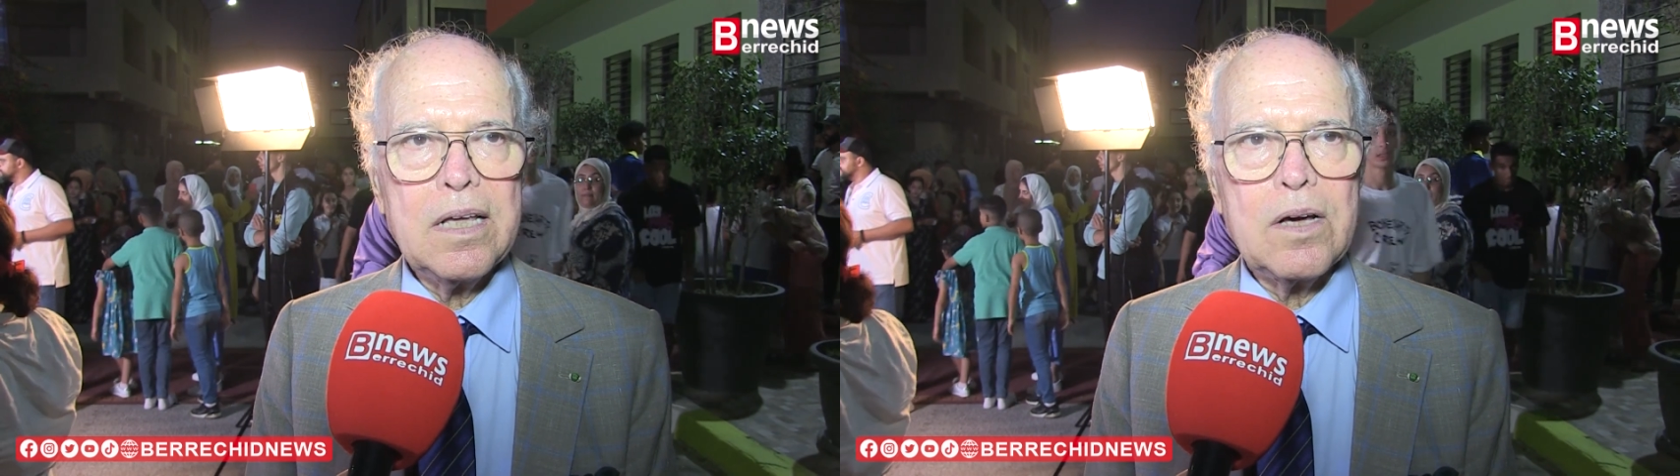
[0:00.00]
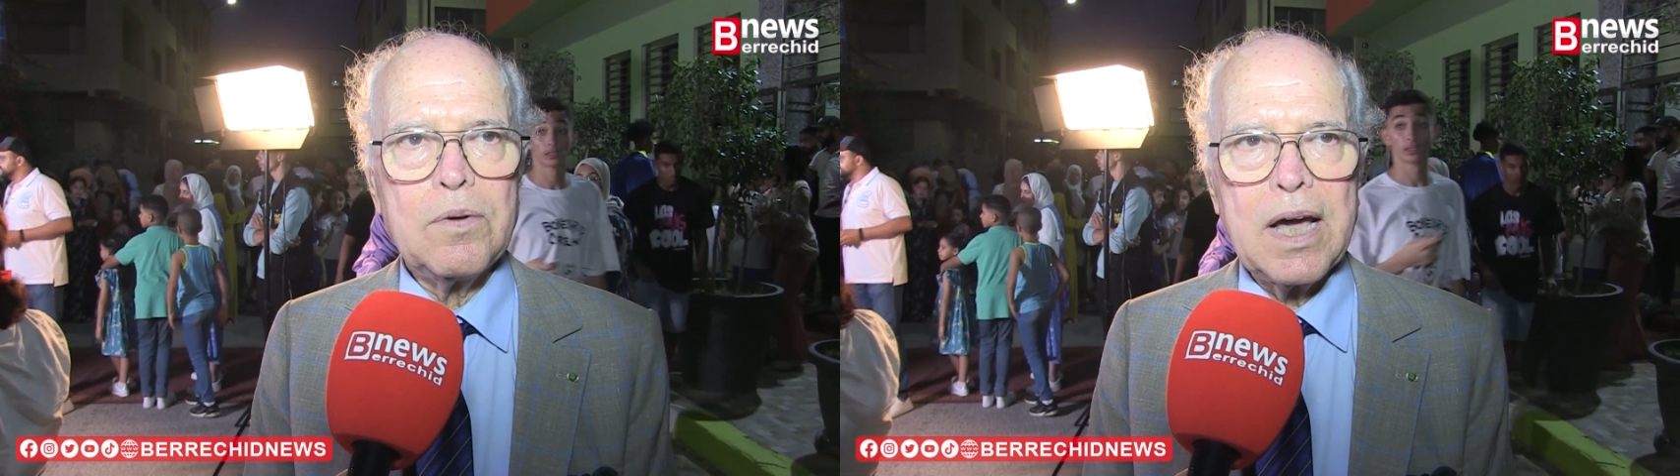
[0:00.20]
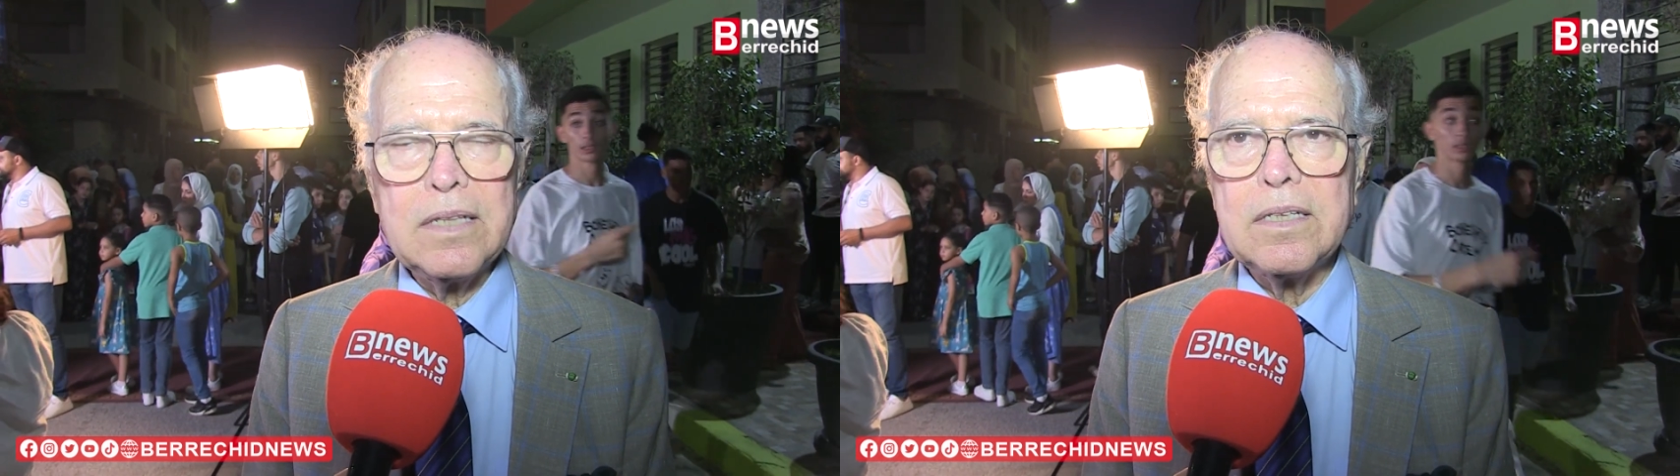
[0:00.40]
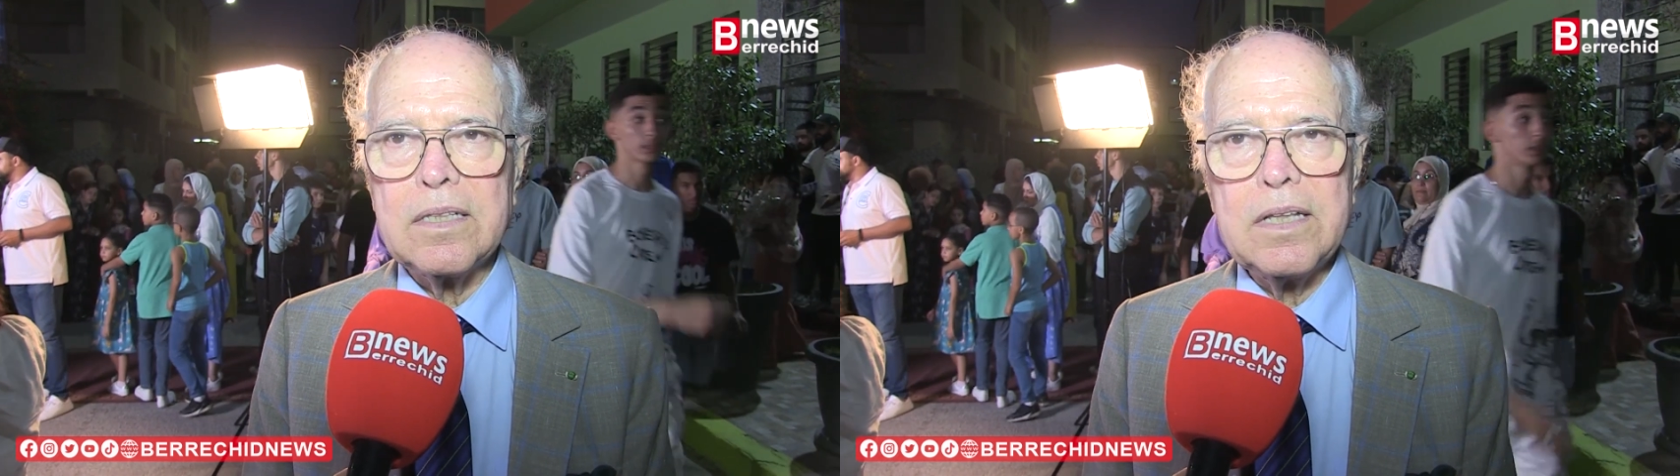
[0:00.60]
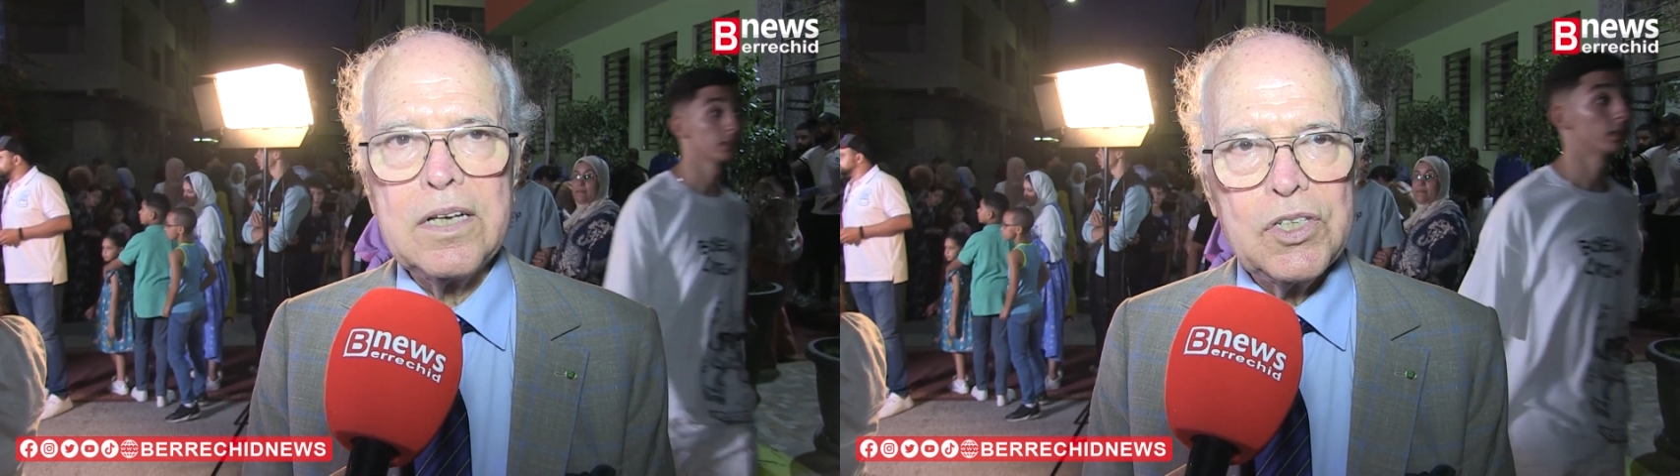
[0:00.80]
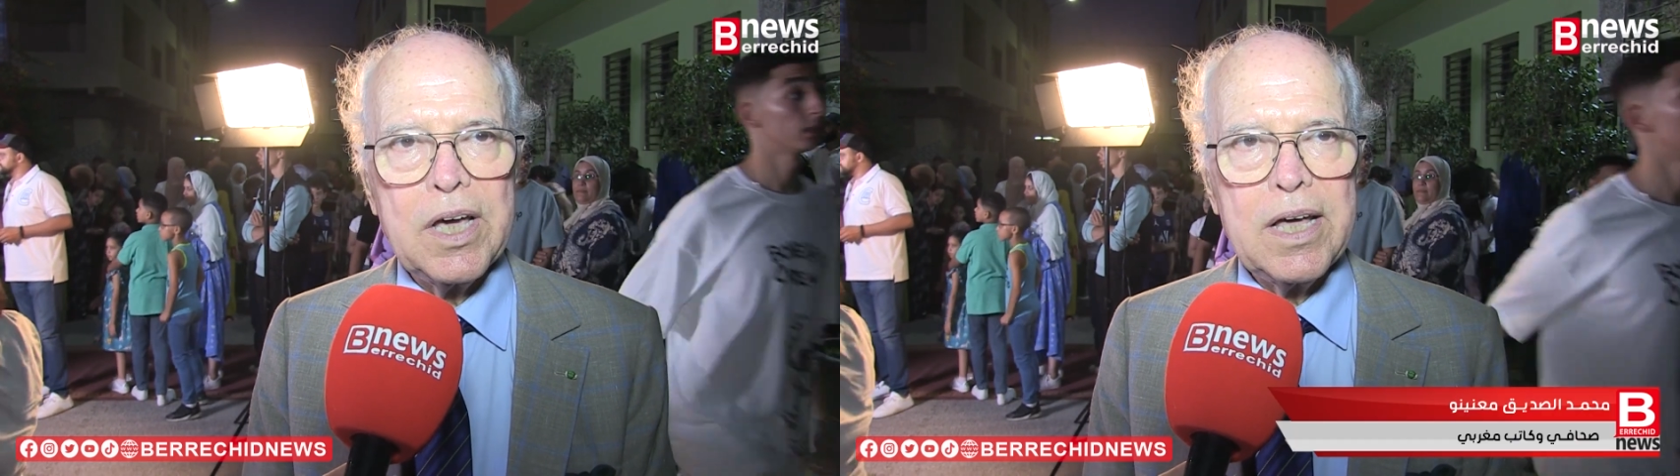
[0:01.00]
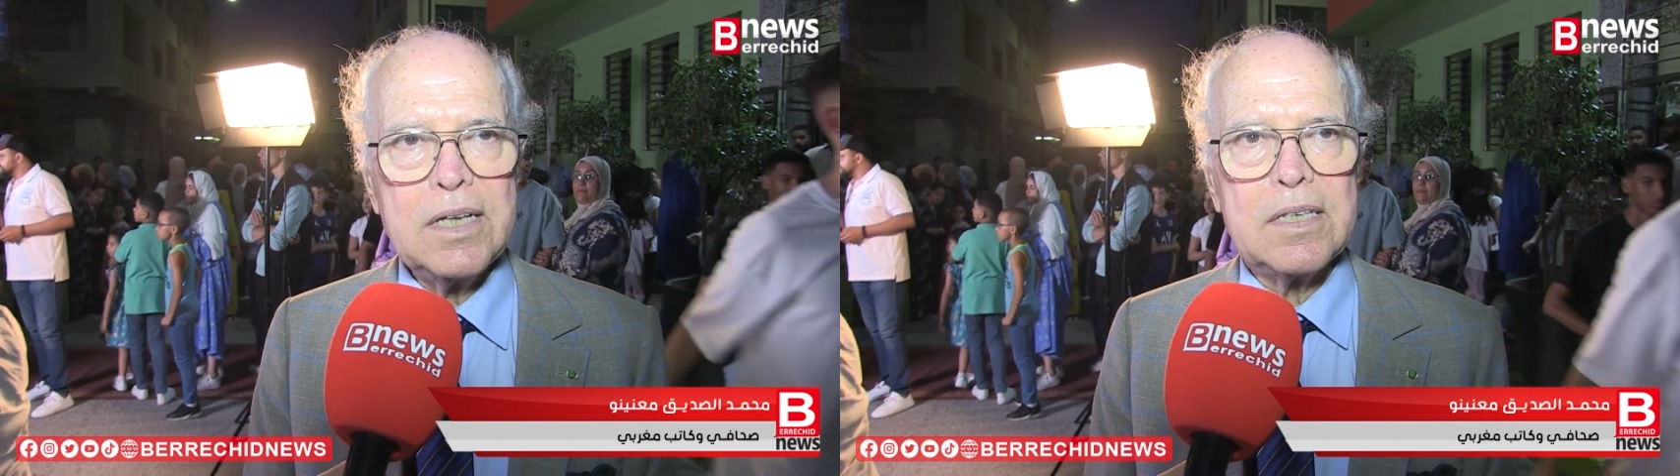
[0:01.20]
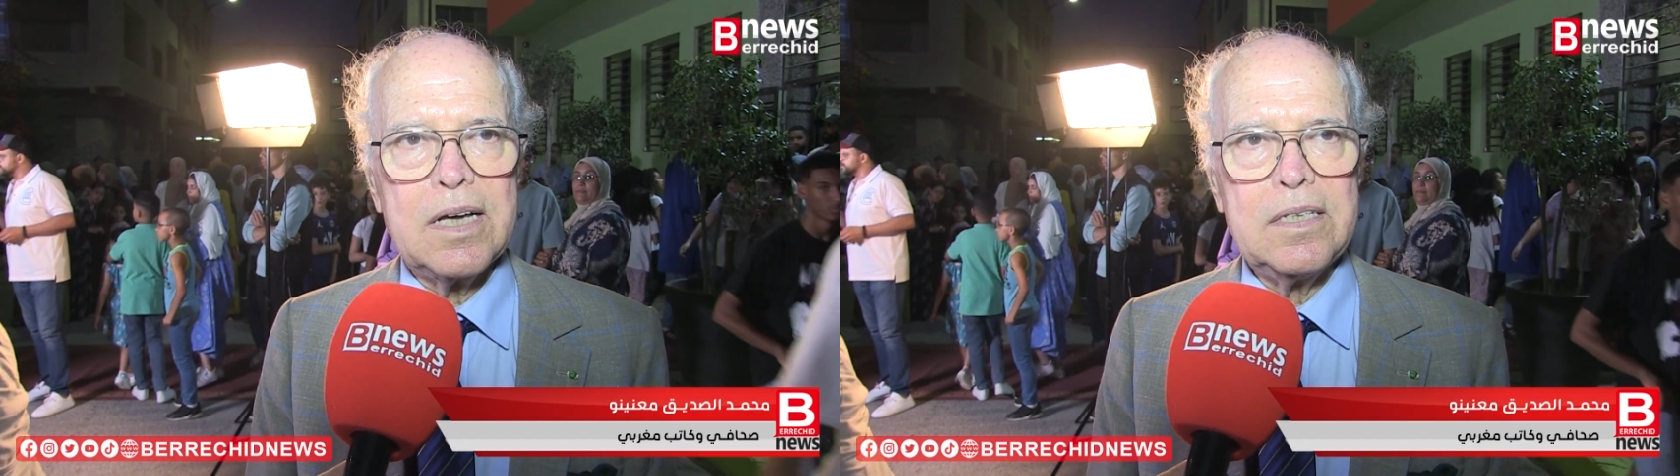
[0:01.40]
لكون عدد
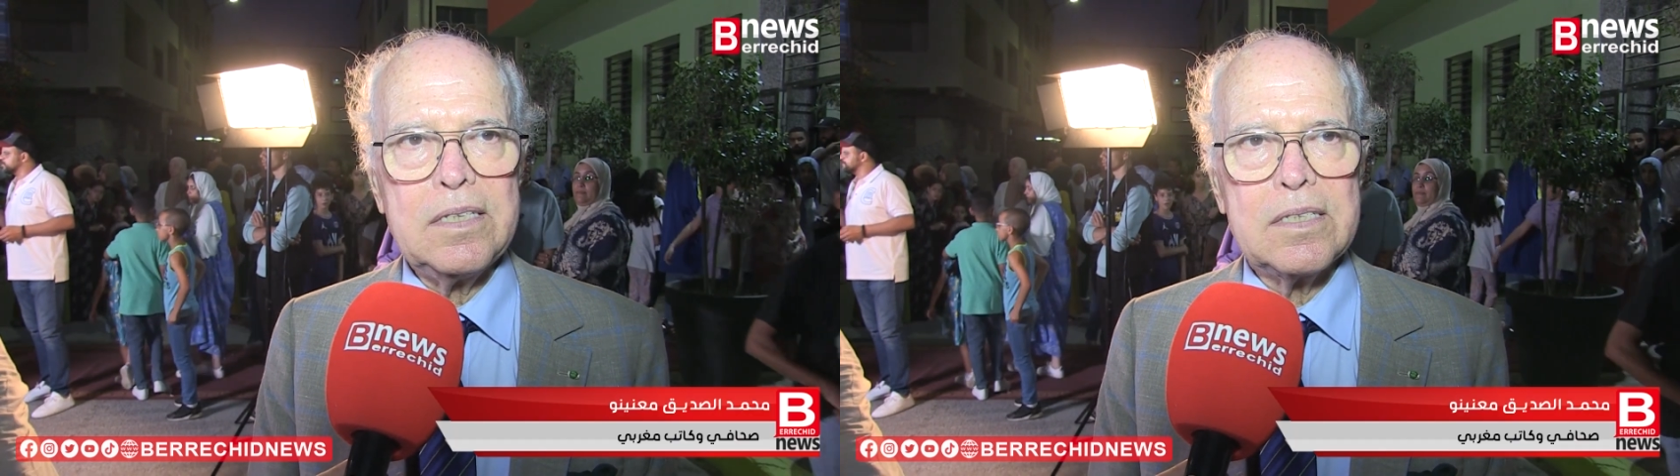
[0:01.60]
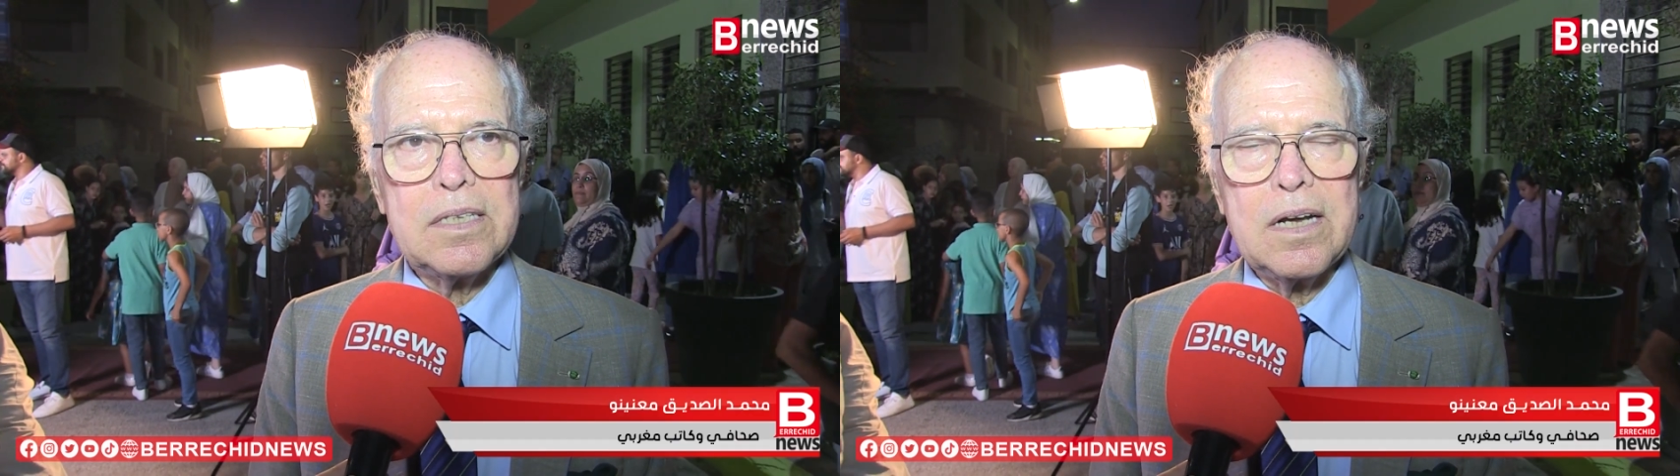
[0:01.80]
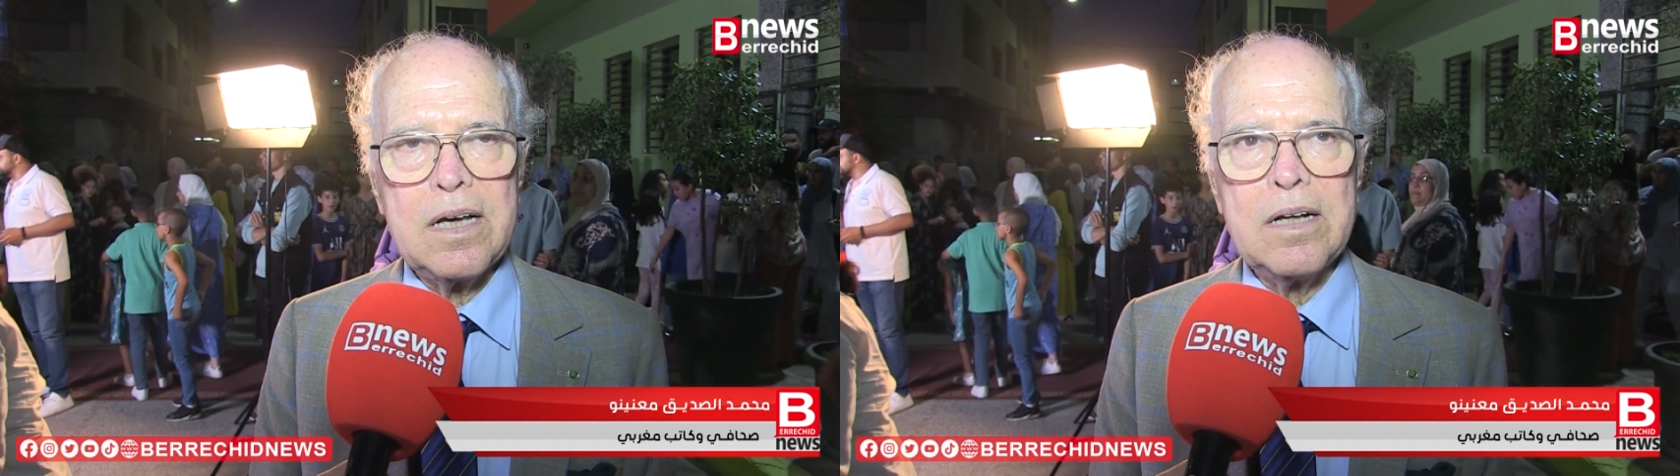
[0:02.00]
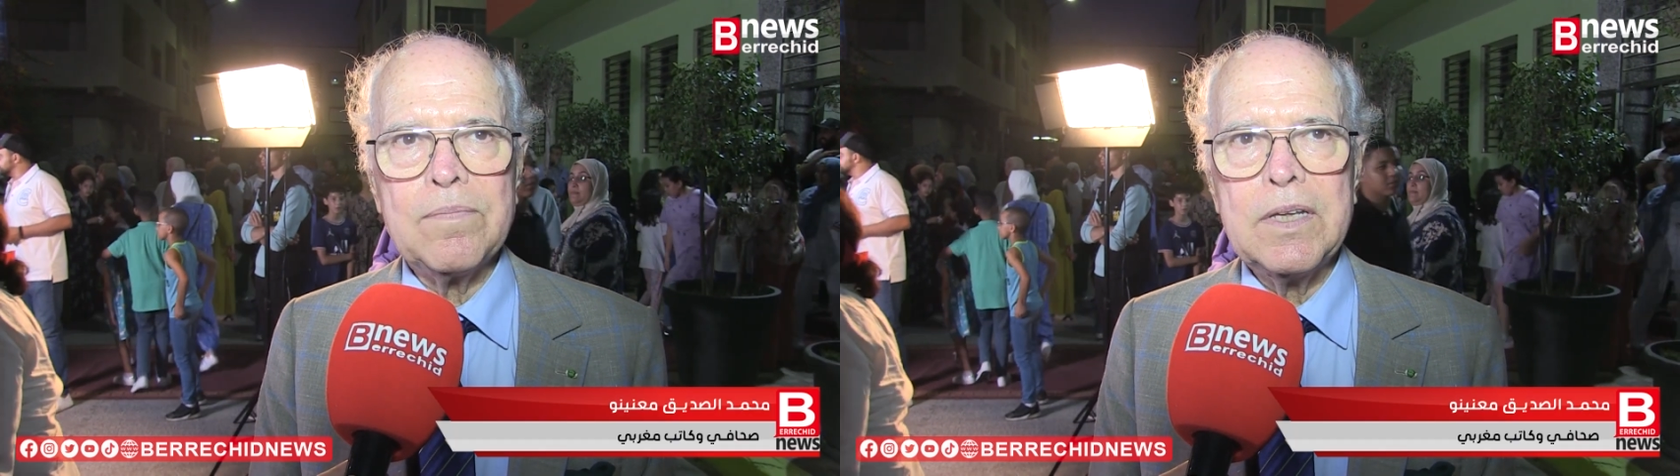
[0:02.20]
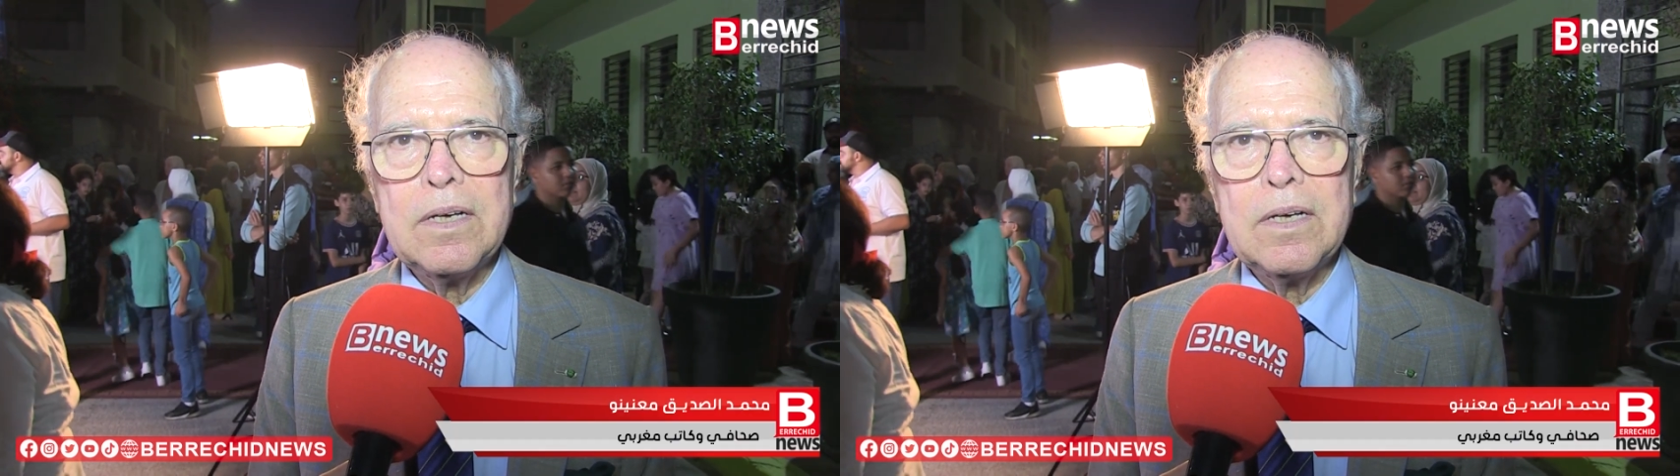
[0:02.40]
الناجحات هذه السنة